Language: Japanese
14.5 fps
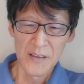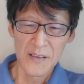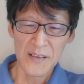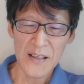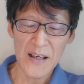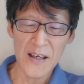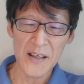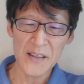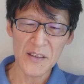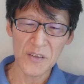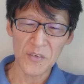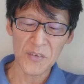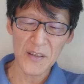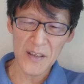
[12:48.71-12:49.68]
何
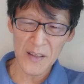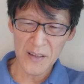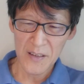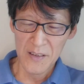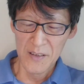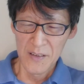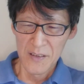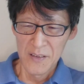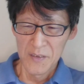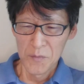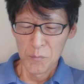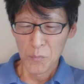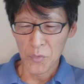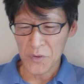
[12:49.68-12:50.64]
よね。
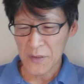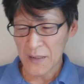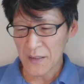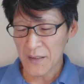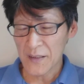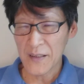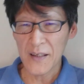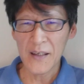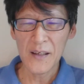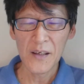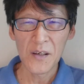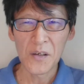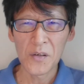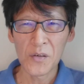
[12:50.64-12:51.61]
もうなんかね、
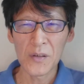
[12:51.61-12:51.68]
うん、